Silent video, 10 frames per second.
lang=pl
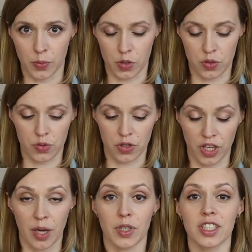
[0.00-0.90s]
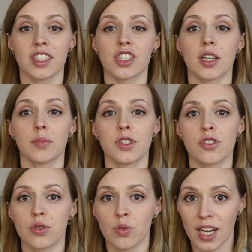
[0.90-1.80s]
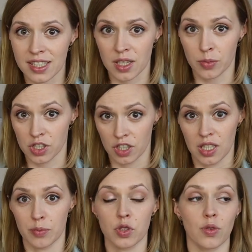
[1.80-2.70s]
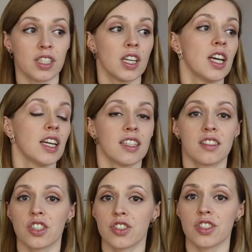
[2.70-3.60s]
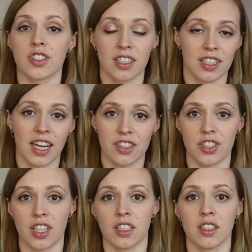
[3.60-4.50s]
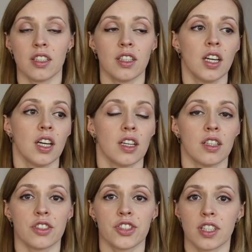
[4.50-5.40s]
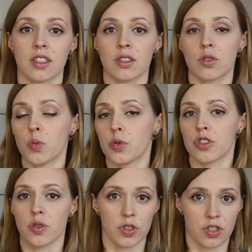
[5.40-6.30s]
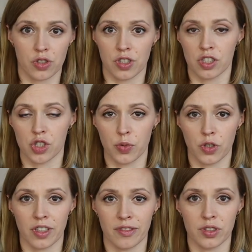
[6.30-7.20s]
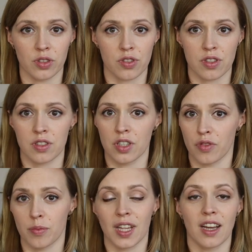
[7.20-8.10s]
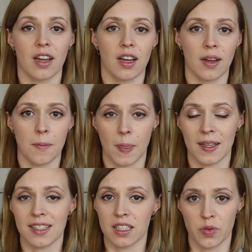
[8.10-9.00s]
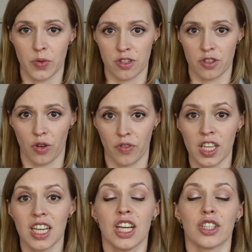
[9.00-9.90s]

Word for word: po prostu, co jemy i też jakby sytuację, bo jeżeli na przykład jesteś gdzieś na trasie i e, się, e, kupisz sobie coś na szybko na wynos, nie wiem, na stacji benzynowej,